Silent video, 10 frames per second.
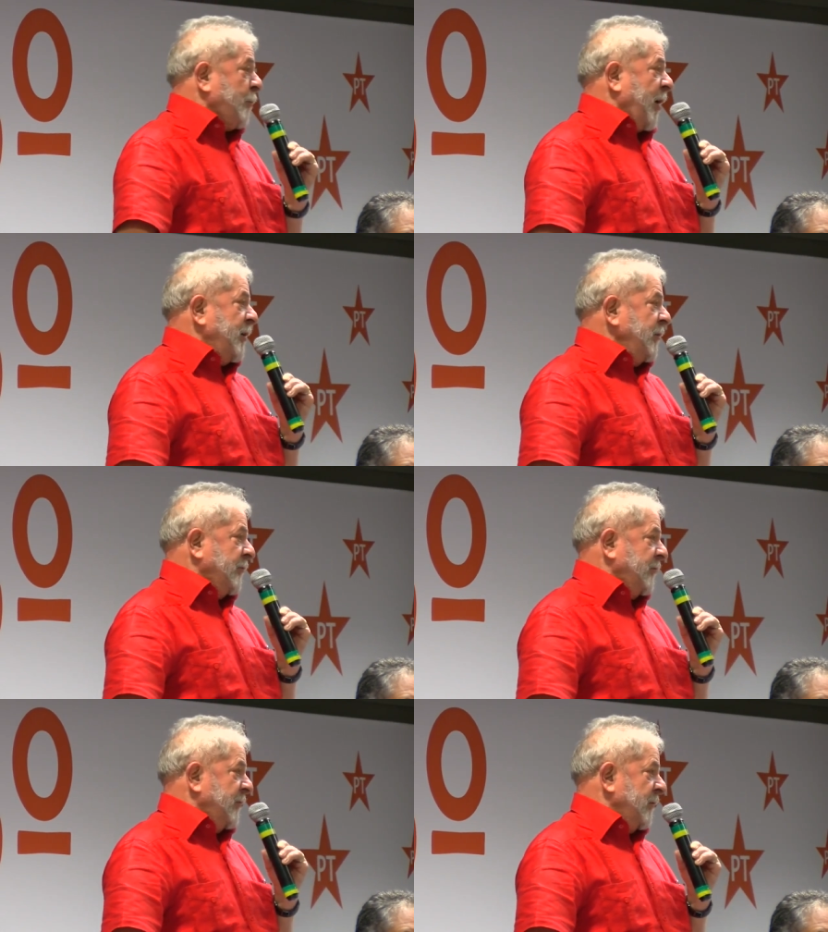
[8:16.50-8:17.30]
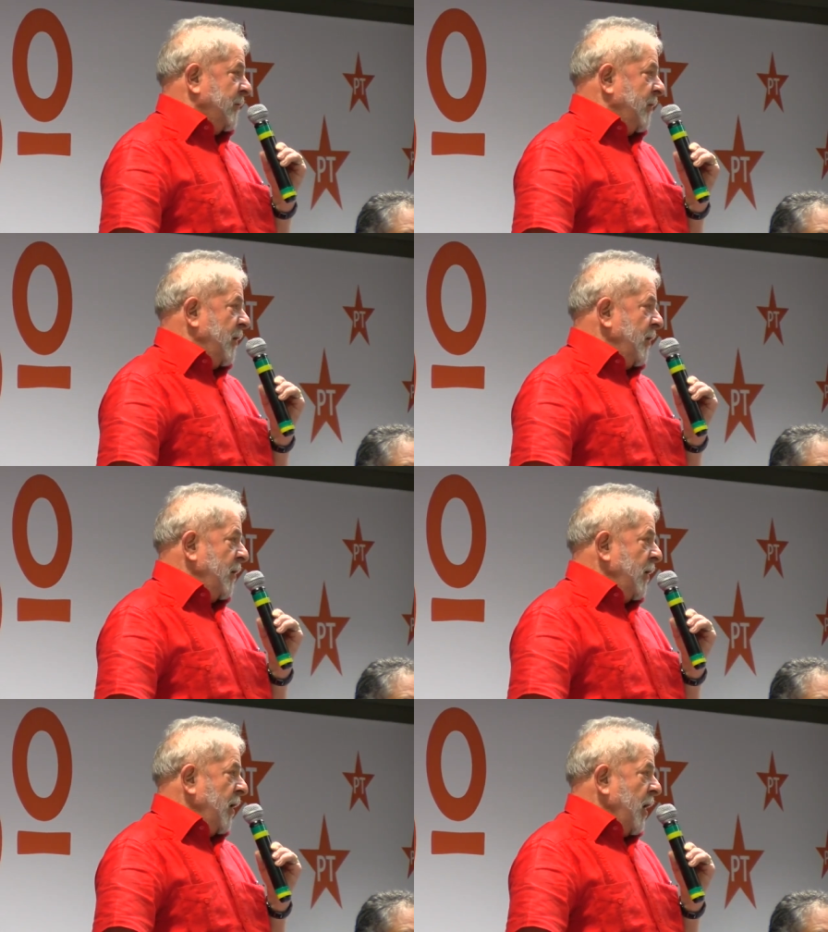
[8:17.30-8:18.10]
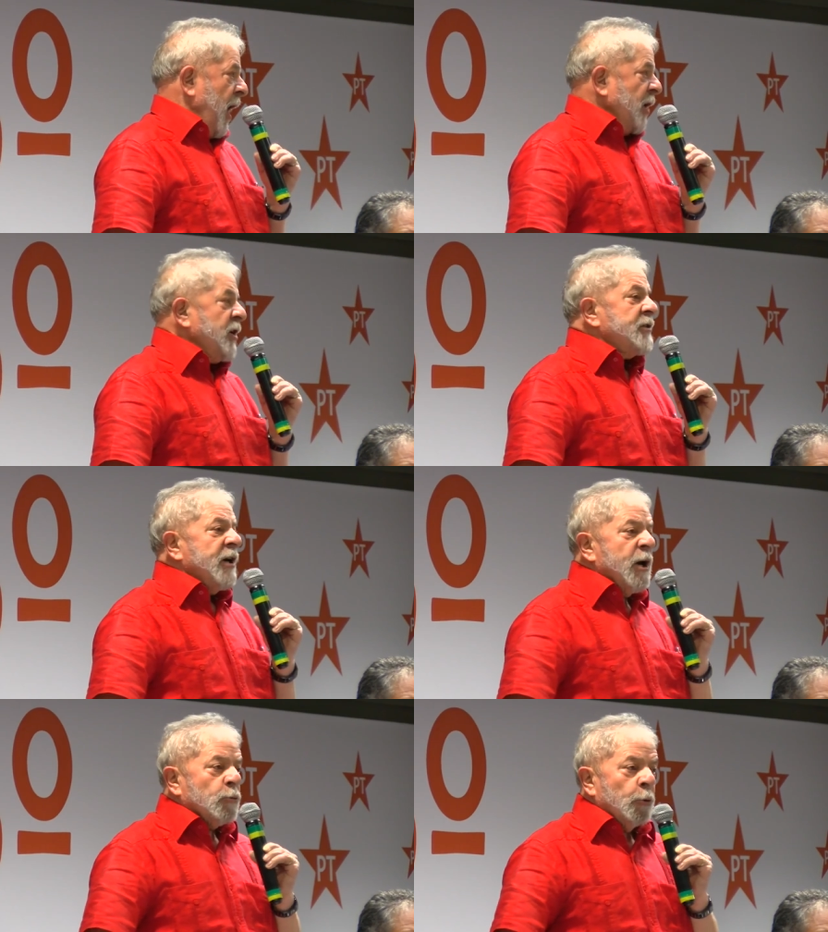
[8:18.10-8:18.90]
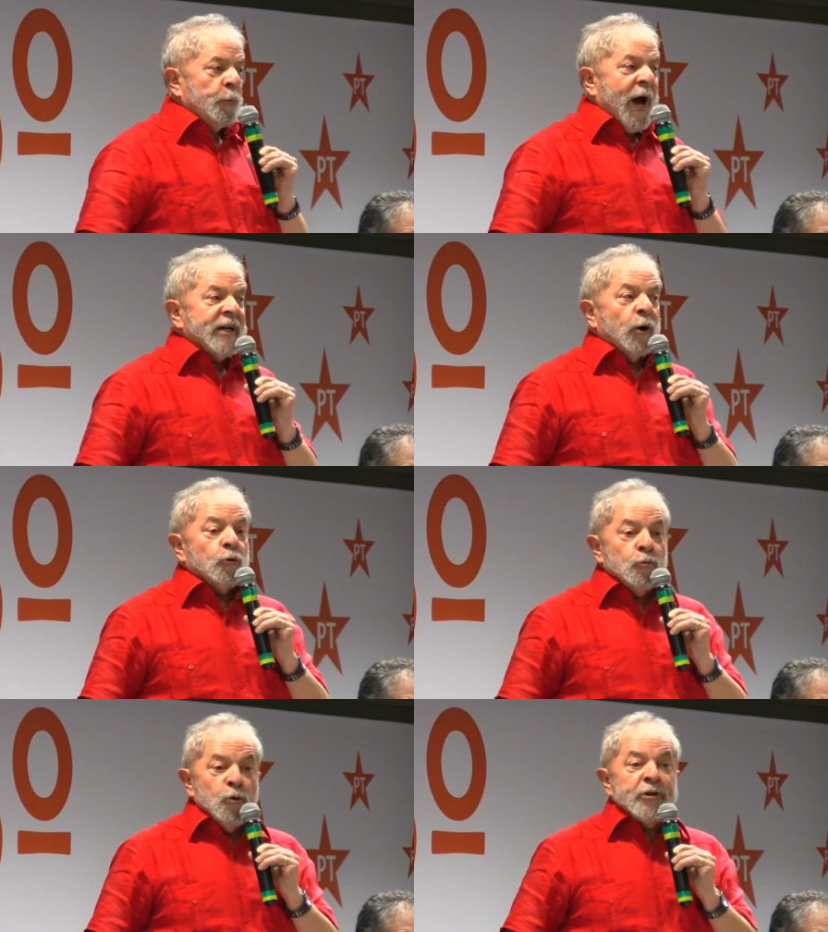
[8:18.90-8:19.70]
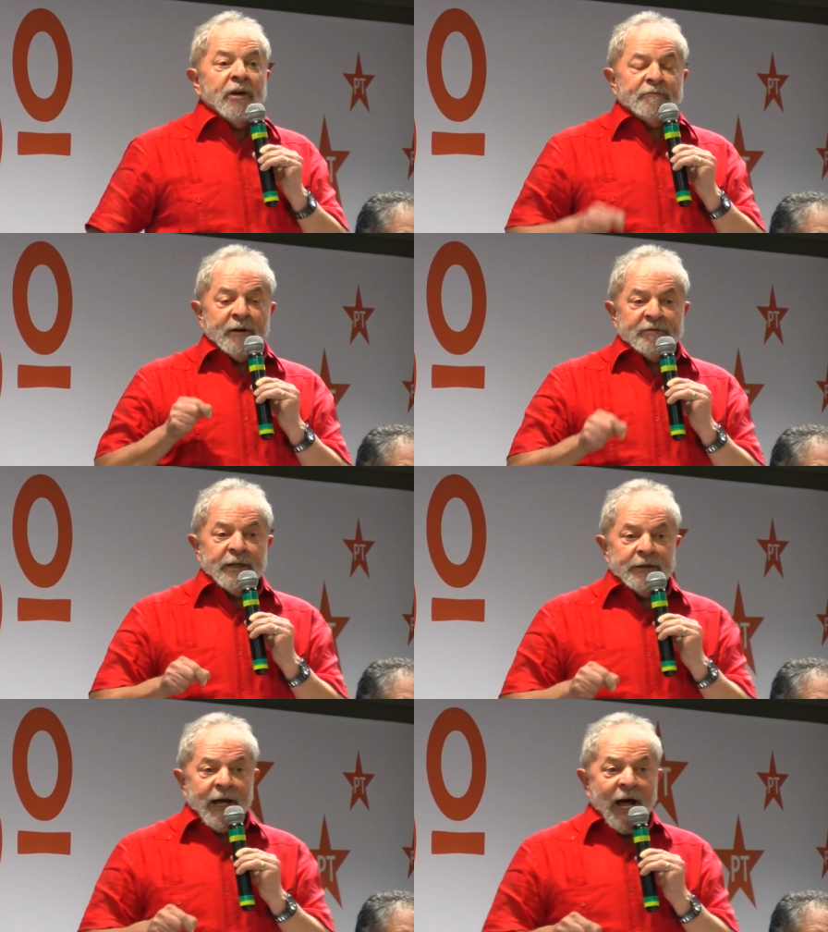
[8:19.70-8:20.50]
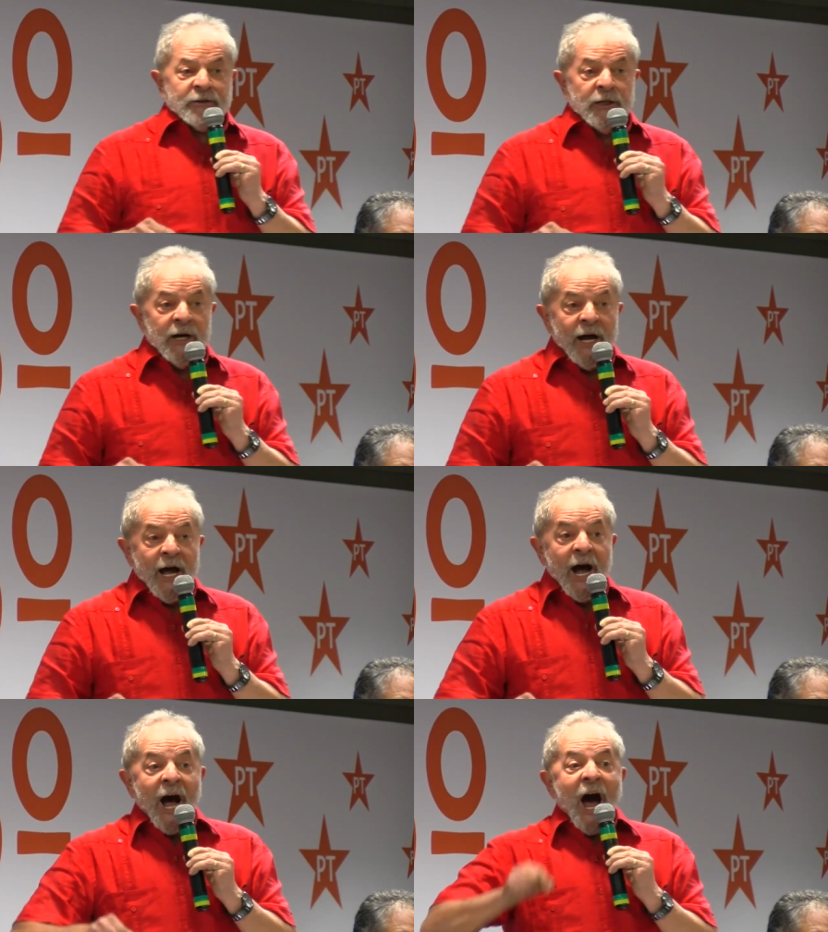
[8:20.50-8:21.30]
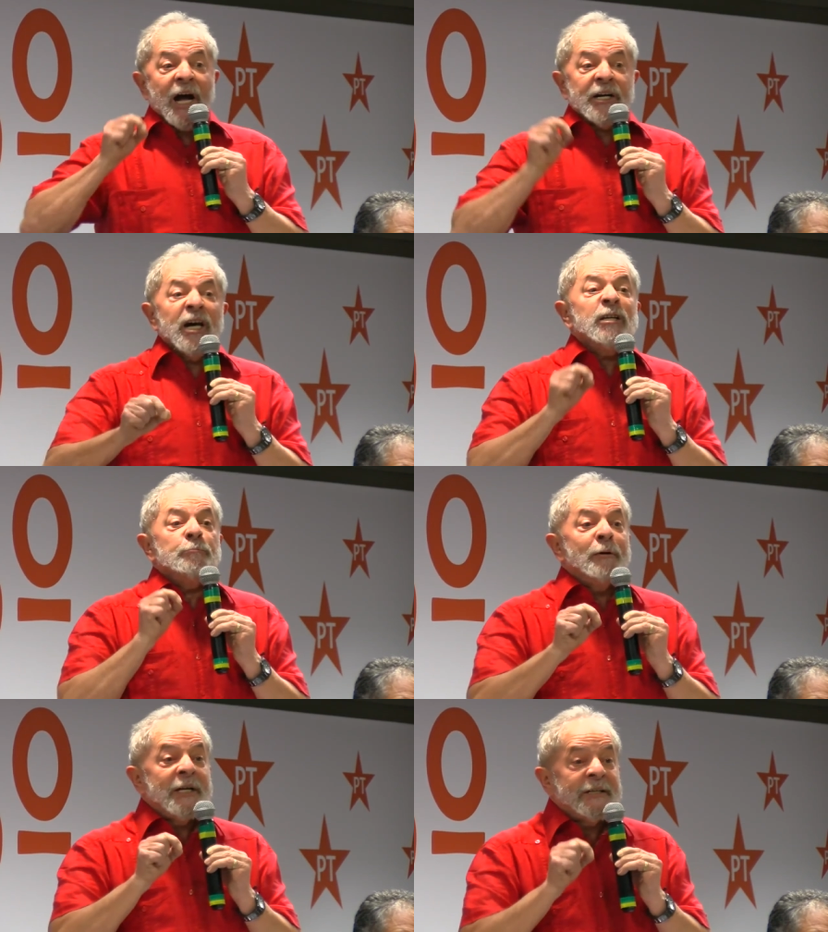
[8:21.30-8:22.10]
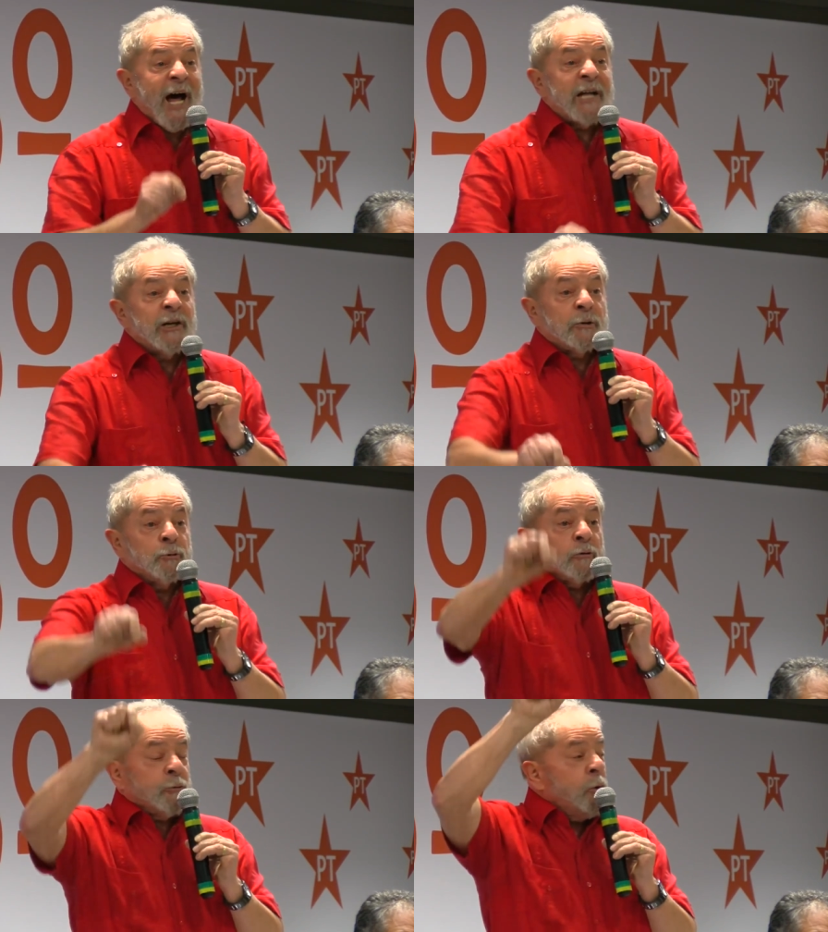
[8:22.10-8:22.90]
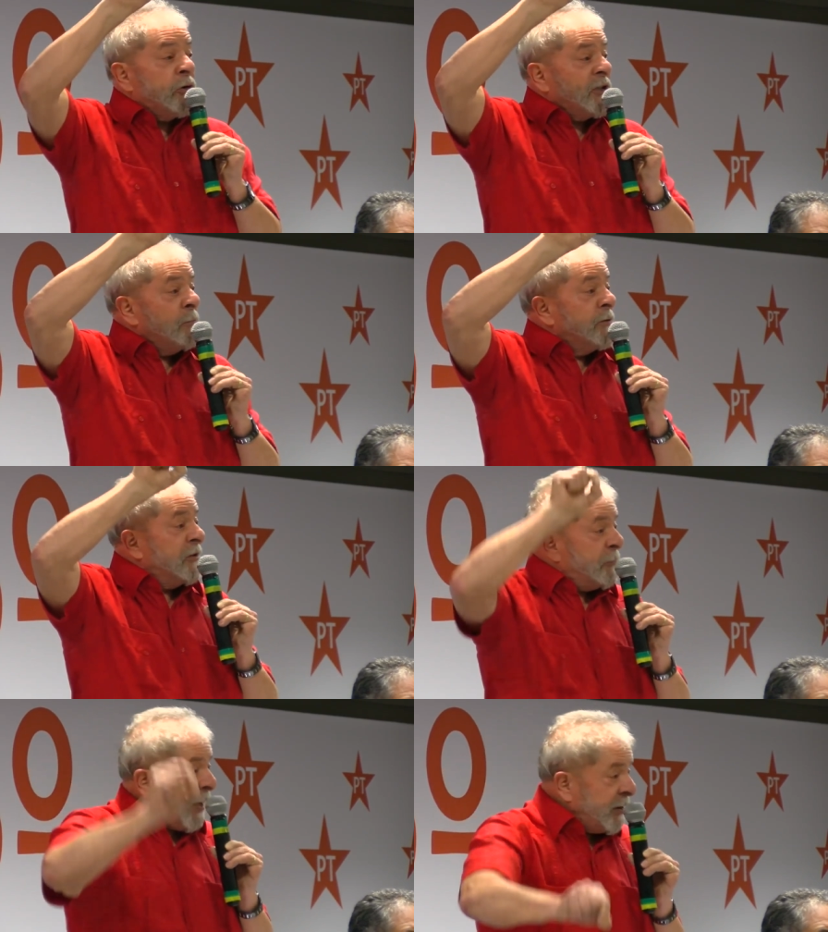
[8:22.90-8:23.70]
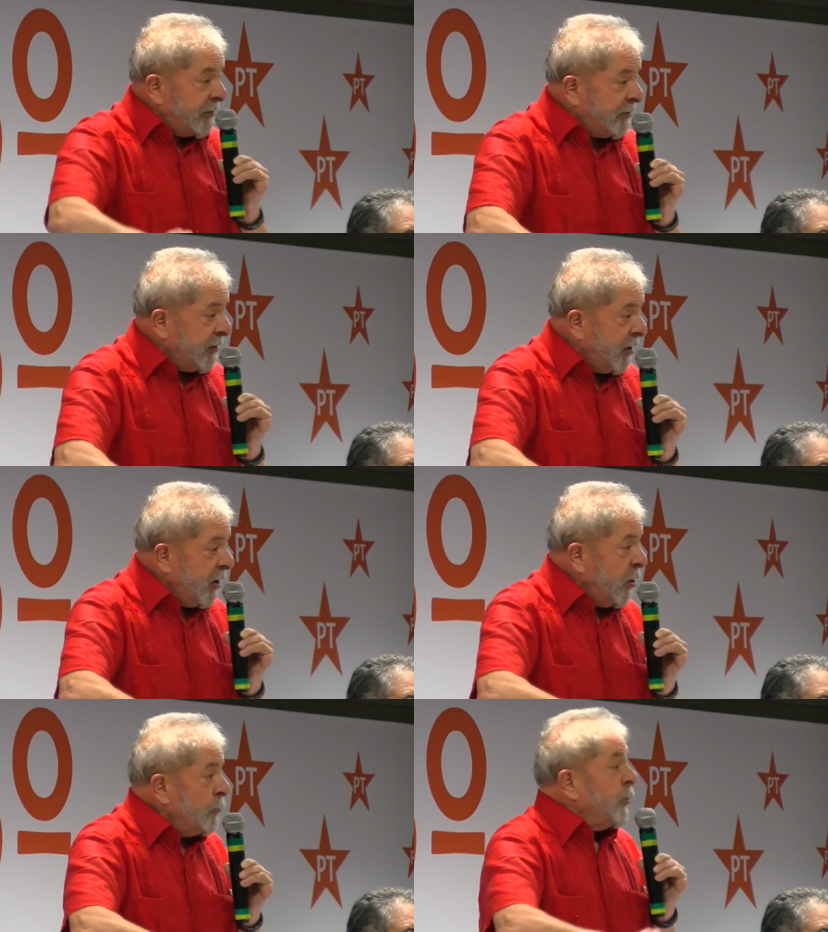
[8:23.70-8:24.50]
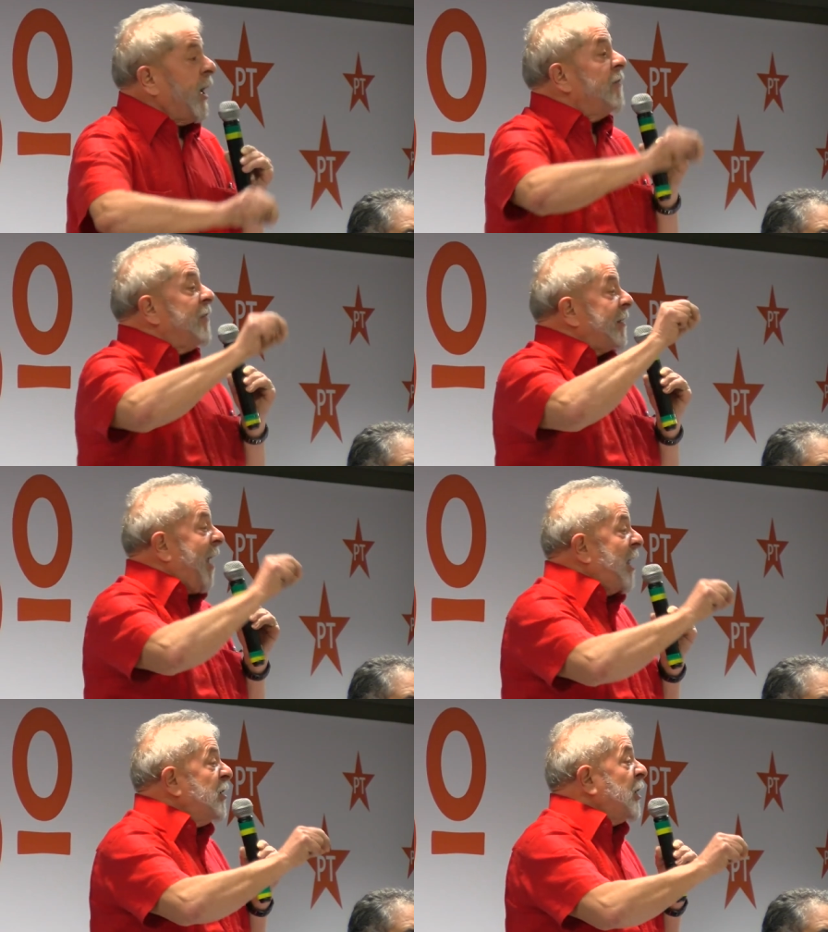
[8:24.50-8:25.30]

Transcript: país, a gente recupera com muita facilidade a credibilidade que nós conquistamos nesse país. Porque é verdade